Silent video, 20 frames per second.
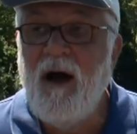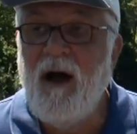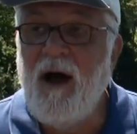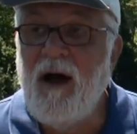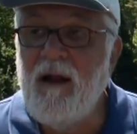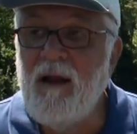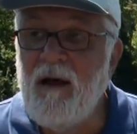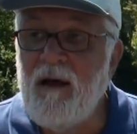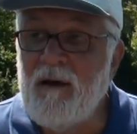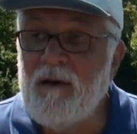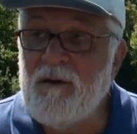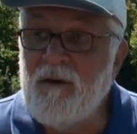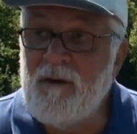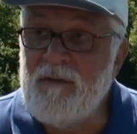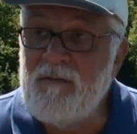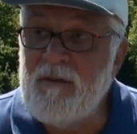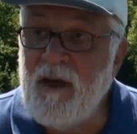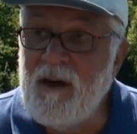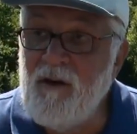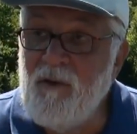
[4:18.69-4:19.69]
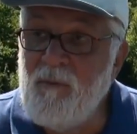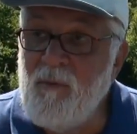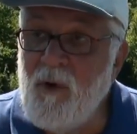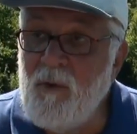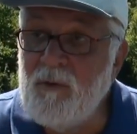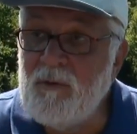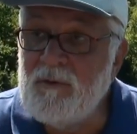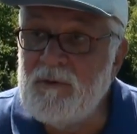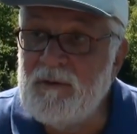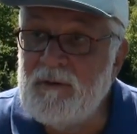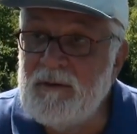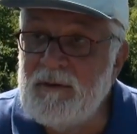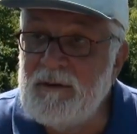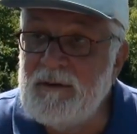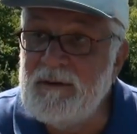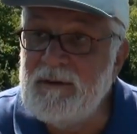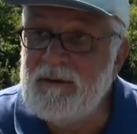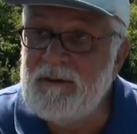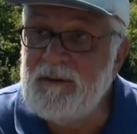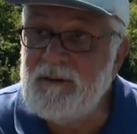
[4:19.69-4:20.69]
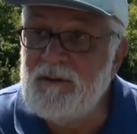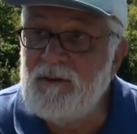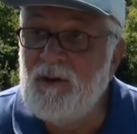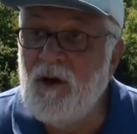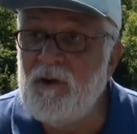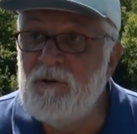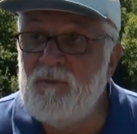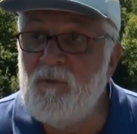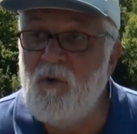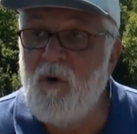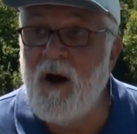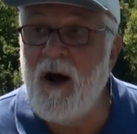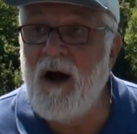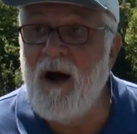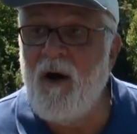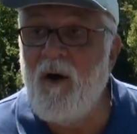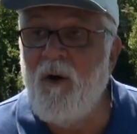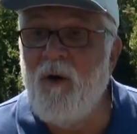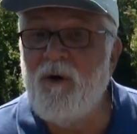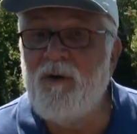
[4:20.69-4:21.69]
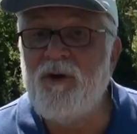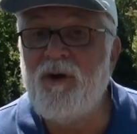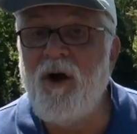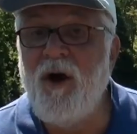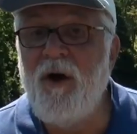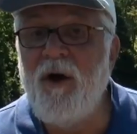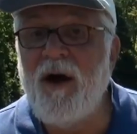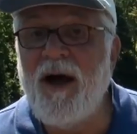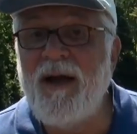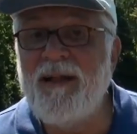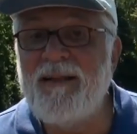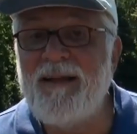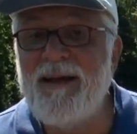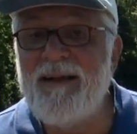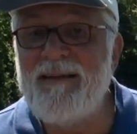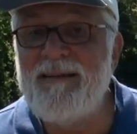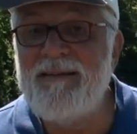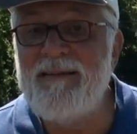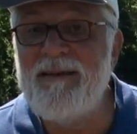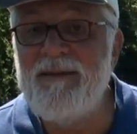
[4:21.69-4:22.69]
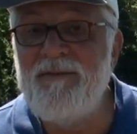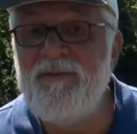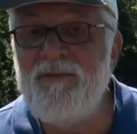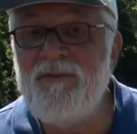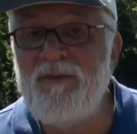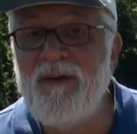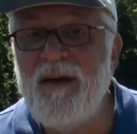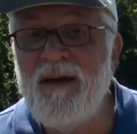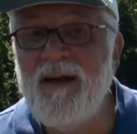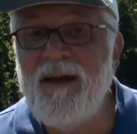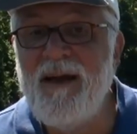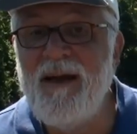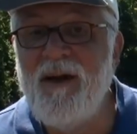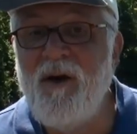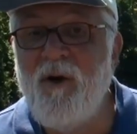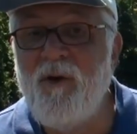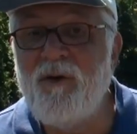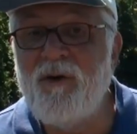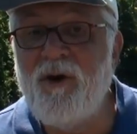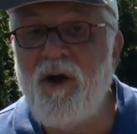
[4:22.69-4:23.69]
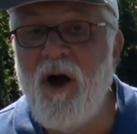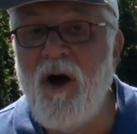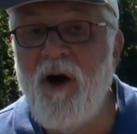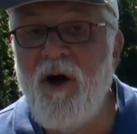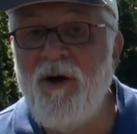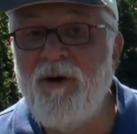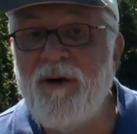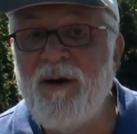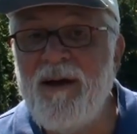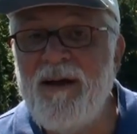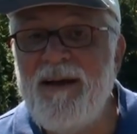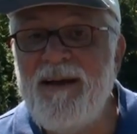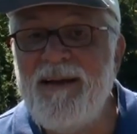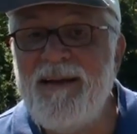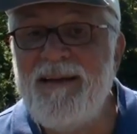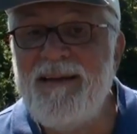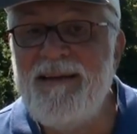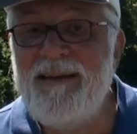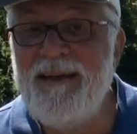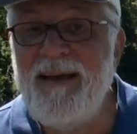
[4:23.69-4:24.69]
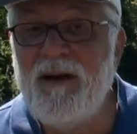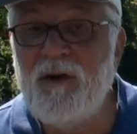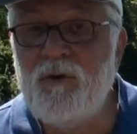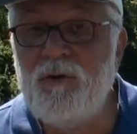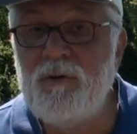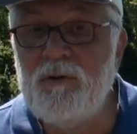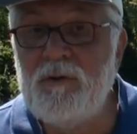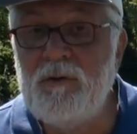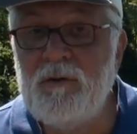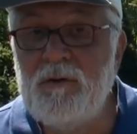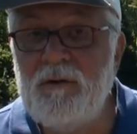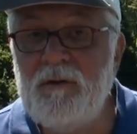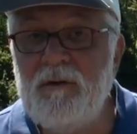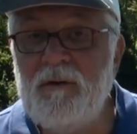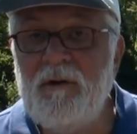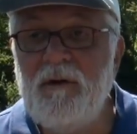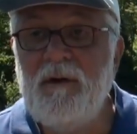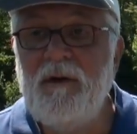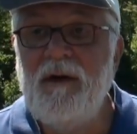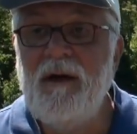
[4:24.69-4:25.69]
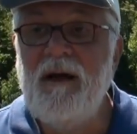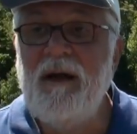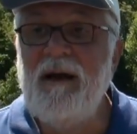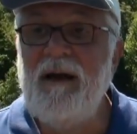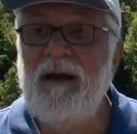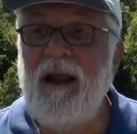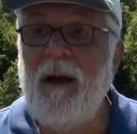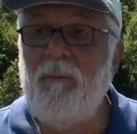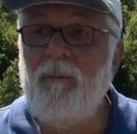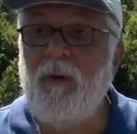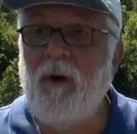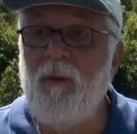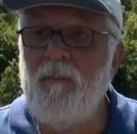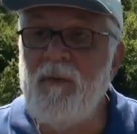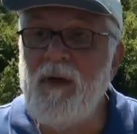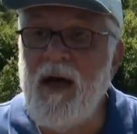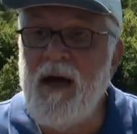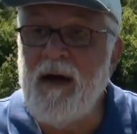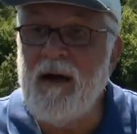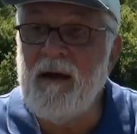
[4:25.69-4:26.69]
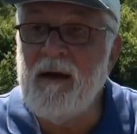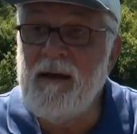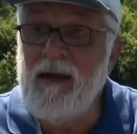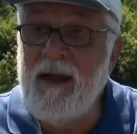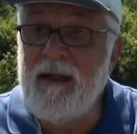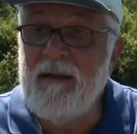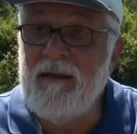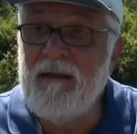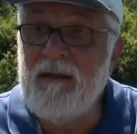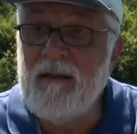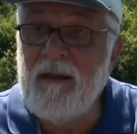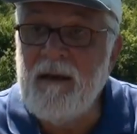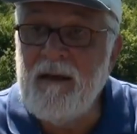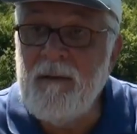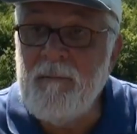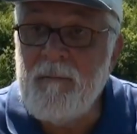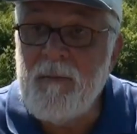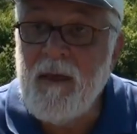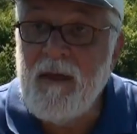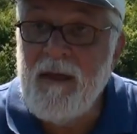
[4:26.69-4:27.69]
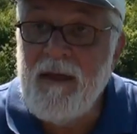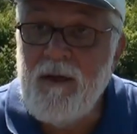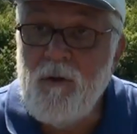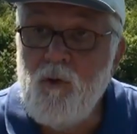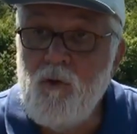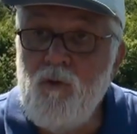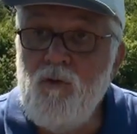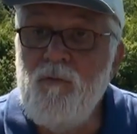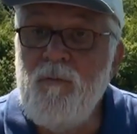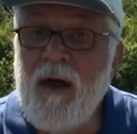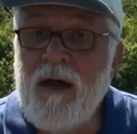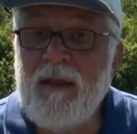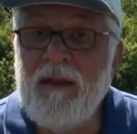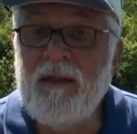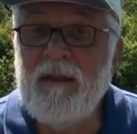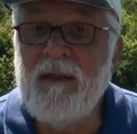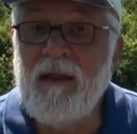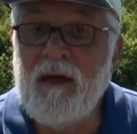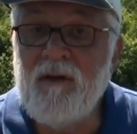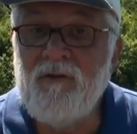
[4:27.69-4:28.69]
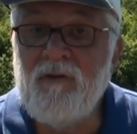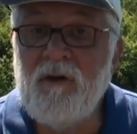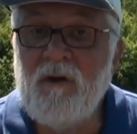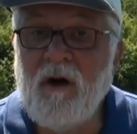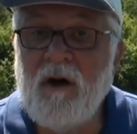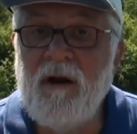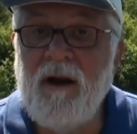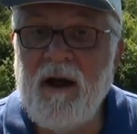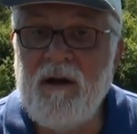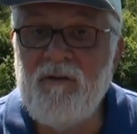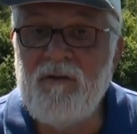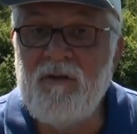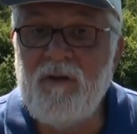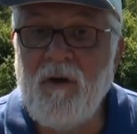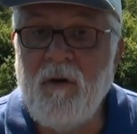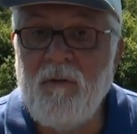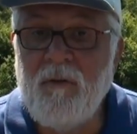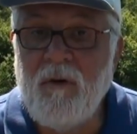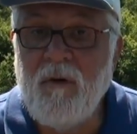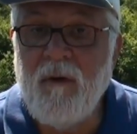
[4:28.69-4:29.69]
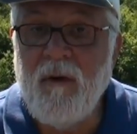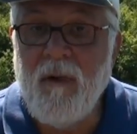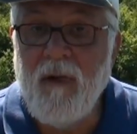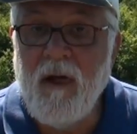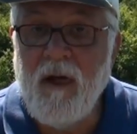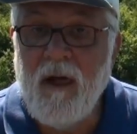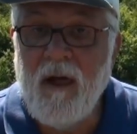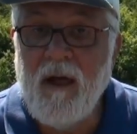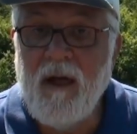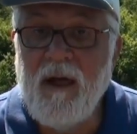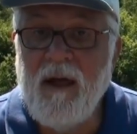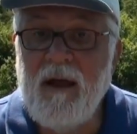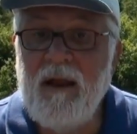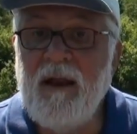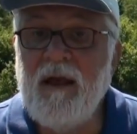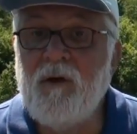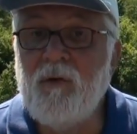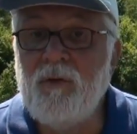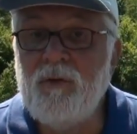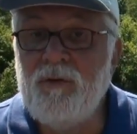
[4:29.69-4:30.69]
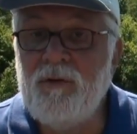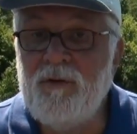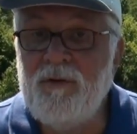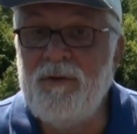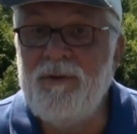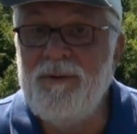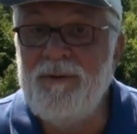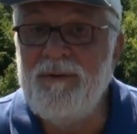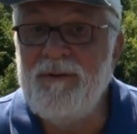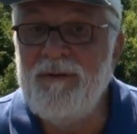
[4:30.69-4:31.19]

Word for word: Alors que Salomon dit, donne-moi un cœur attentif et un cœur qui écoute. La première réalité, humaine dans une relation et l'écoute